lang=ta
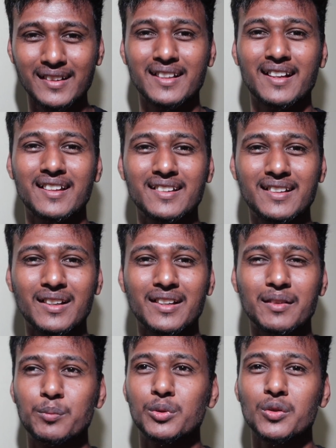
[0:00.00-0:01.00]
அந்த அதுக்கு
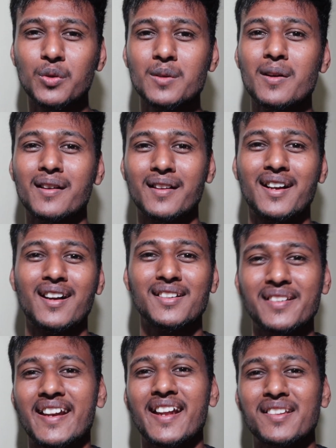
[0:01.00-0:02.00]
புது ஃபோன் வாங்கணும்னா
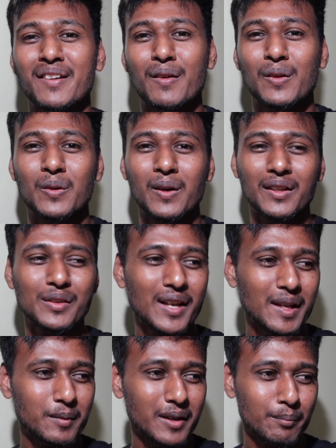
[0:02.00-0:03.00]
காசு நிறைய செலவாகும் அதுவும்
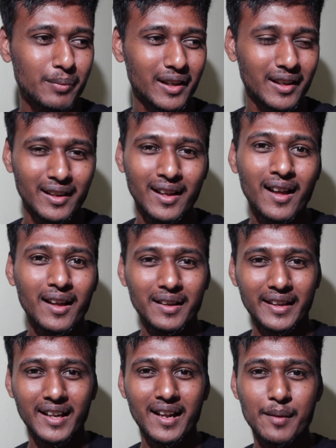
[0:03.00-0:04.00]
இல்லாமல் இப்போ
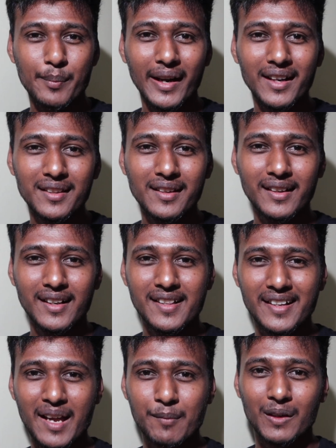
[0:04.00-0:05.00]
இப்போ எடுத்துகிட்டு இருக்கிற
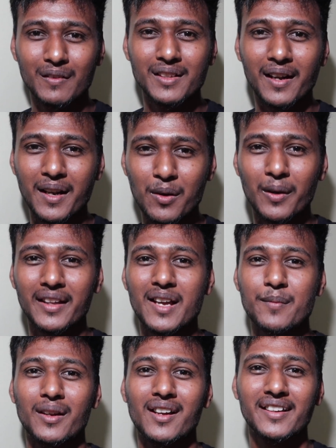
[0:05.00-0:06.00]
இந்த கேமரா வந்து அண்ணாவோட
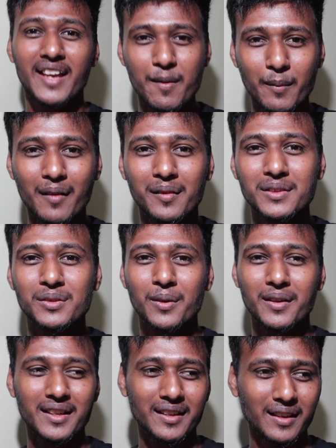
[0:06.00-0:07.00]
கேமரா கேமரா வந்து ஸோ
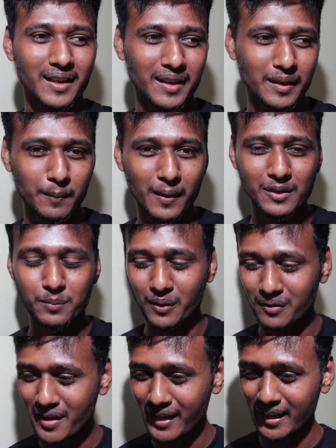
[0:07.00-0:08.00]
இனி நான் ரிப்ளேஸ்
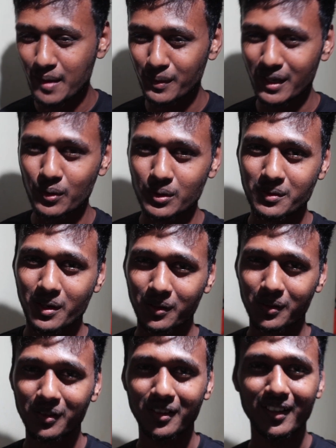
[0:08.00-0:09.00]
பண்ணணும் வேறு கேமரா நான் ஒன்று
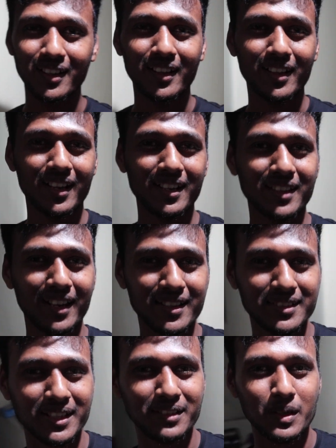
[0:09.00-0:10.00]
வாங்கணும் இதெல்லாம்
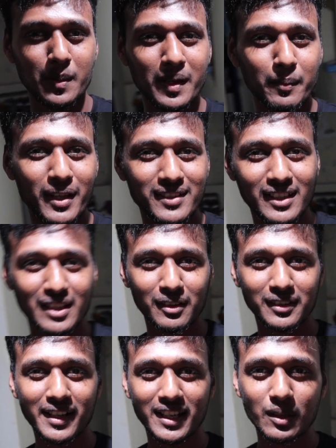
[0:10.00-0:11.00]
சேர்ந்து வந்து அப்படியே செலவு
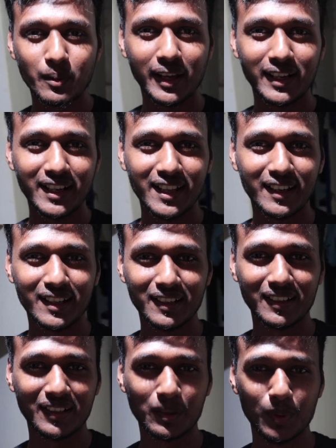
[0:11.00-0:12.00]
வந்து அதிகமாகிக்கிட்டே
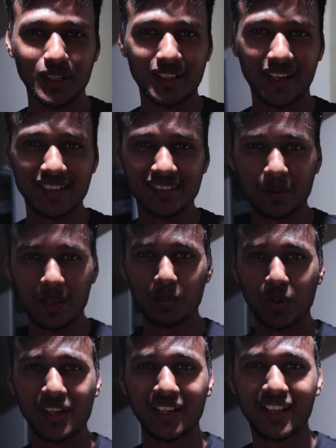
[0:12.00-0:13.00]
இருக்குது ட்ரிபிள் ட்ரைஸ் அப்படியே
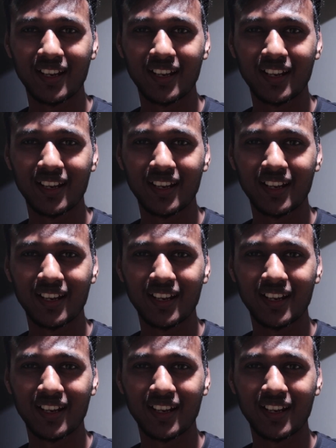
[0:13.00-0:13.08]
போய்கிட்டே